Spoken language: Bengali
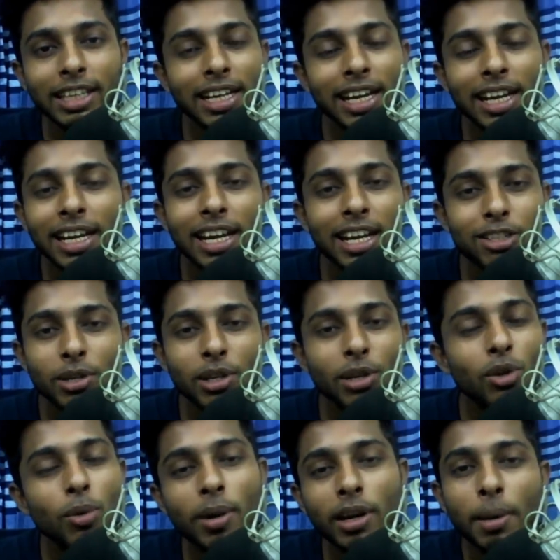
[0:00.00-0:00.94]
এগুলা আসলে
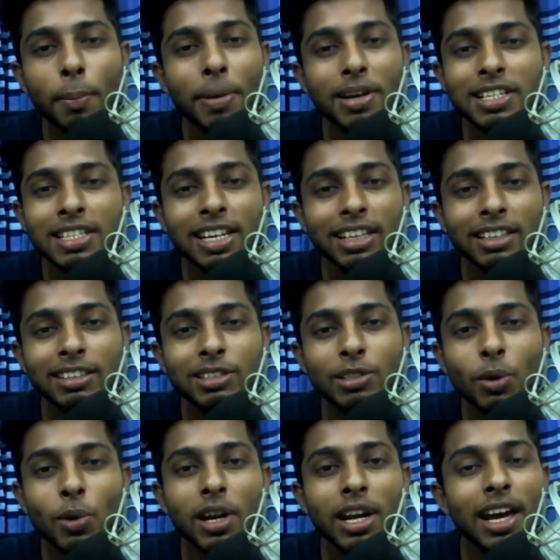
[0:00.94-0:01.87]
খুব একটা বেশি দিন এক্সিস্ট
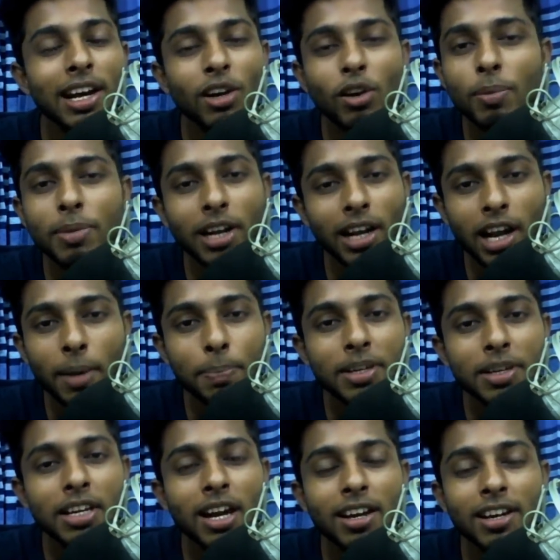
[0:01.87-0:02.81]
করে না আর এরকম টাকা
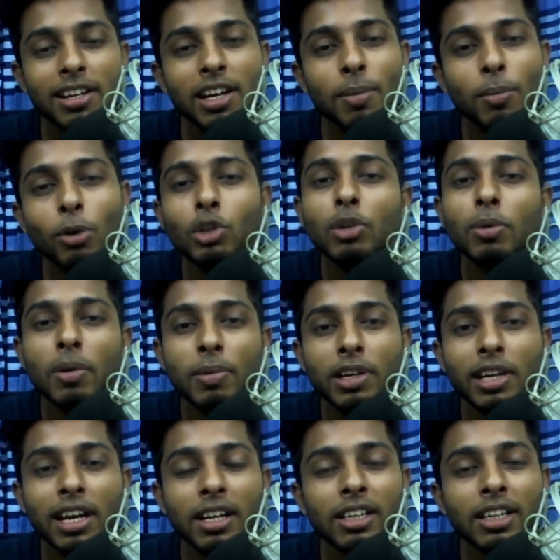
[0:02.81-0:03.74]
আপনি ইনকাম করতে
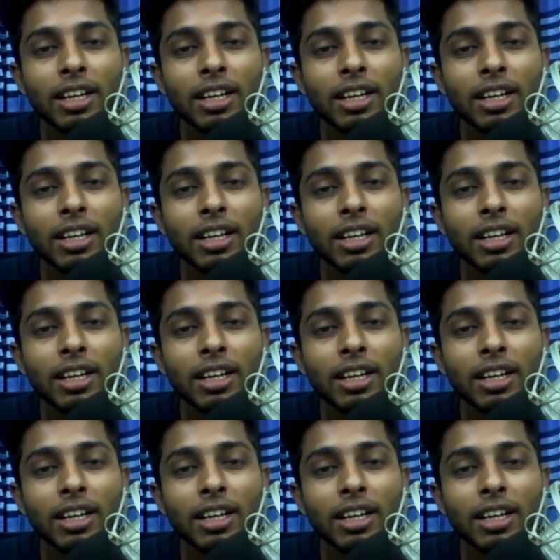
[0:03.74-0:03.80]
পারবেন না